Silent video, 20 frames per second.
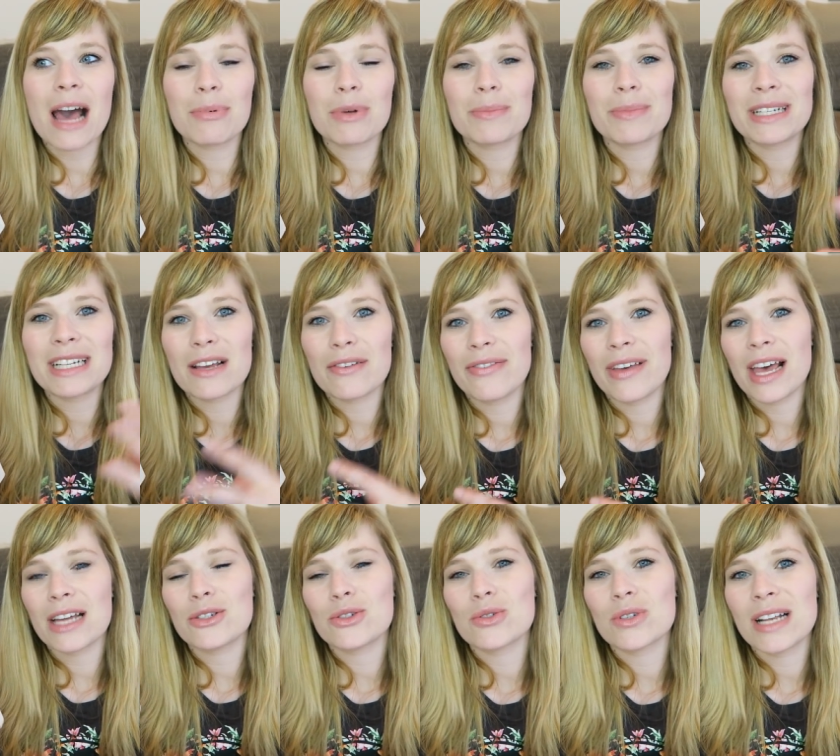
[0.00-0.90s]
Aber man
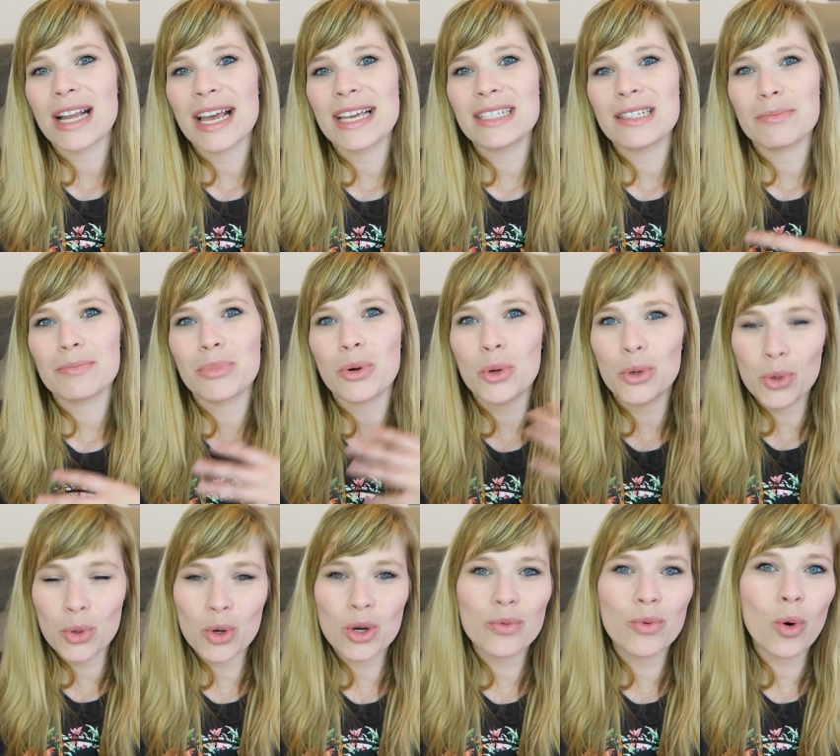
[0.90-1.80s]
erfährt schon gleich im
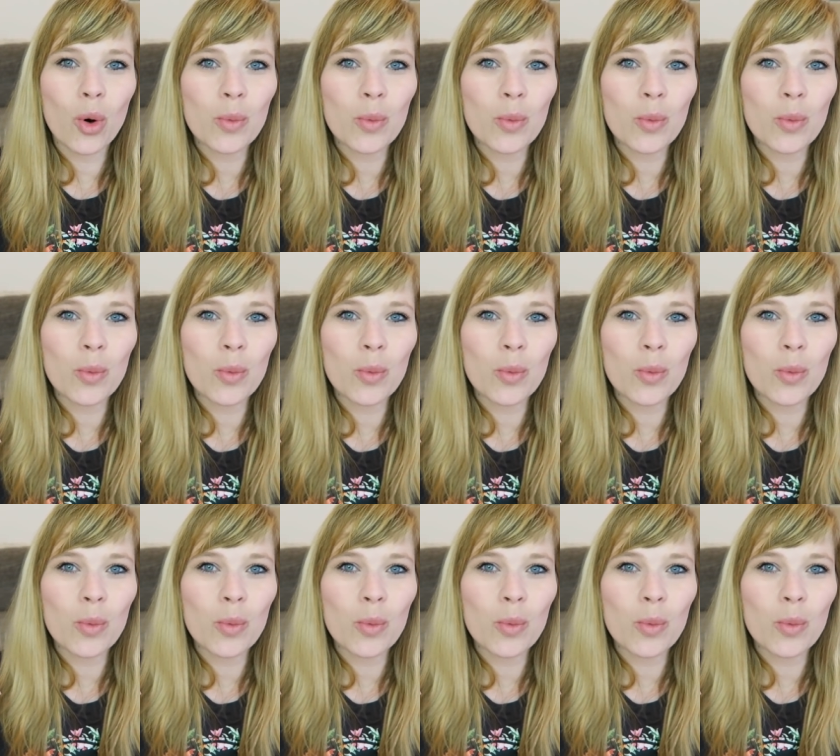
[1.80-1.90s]
Prolog,